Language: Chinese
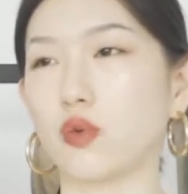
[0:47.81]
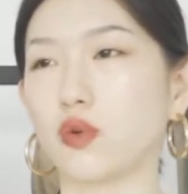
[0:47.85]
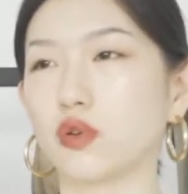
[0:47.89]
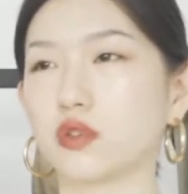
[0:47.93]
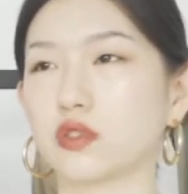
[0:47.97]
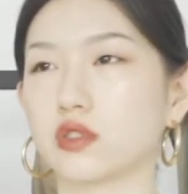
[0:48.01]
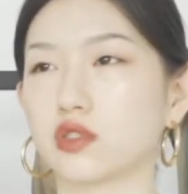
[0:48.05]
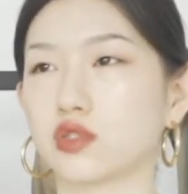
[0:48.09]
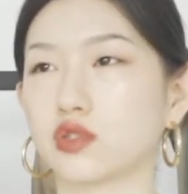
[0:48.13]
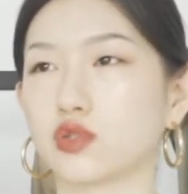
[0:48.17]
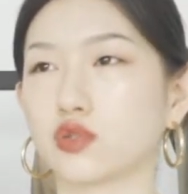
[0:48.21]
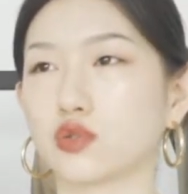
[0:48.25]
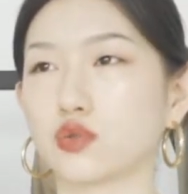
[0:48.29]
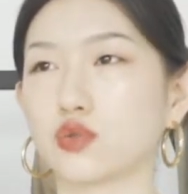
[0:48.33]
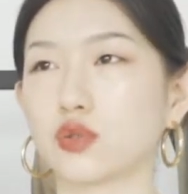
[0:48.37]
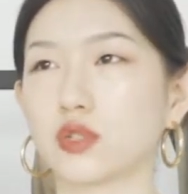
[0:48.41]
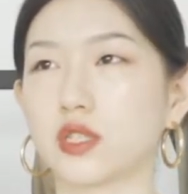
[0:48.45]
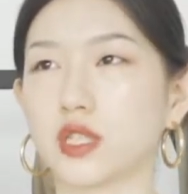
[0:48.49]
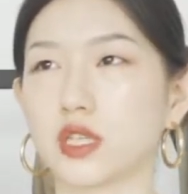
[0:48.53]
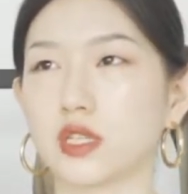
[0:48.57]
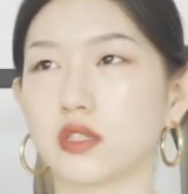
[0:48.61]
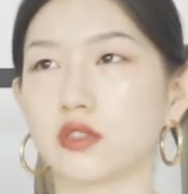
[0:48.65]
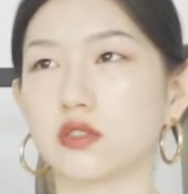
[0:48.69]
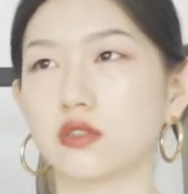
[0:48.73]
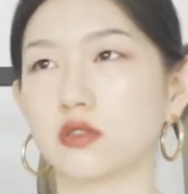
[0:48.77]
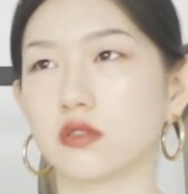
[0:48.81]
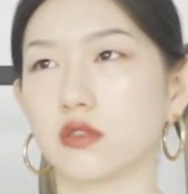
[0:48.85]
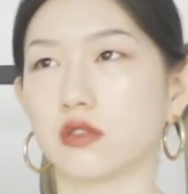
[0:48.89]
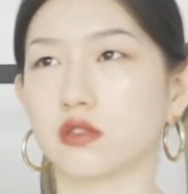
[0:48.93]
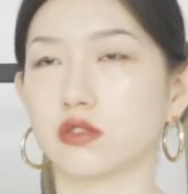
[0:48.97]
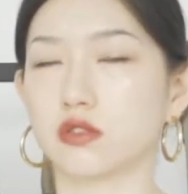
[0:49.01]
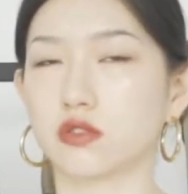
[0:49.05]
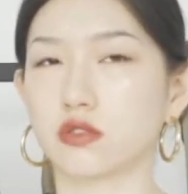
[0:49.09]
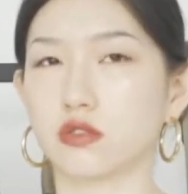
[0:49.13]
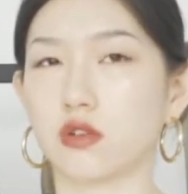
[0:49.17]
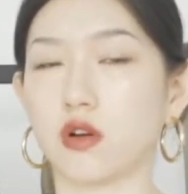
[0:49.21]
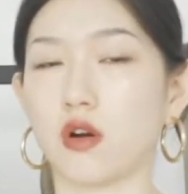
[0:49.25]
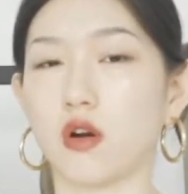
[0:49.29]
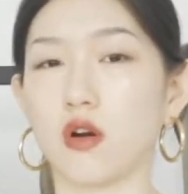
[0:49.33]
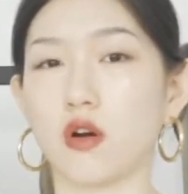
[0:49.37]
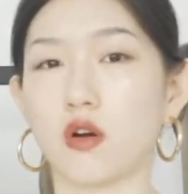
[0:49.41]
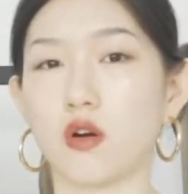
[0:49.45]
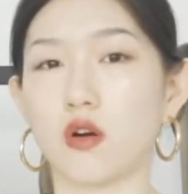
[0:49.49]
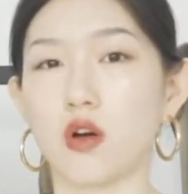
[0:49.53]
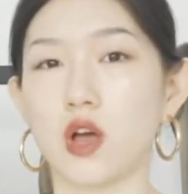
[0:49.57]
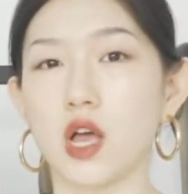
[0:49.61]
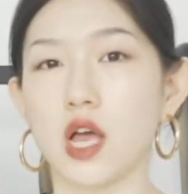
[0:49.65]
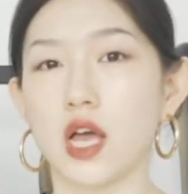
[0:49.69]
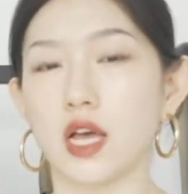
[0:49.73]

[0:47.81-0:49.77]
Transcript: 或者是说添置了之后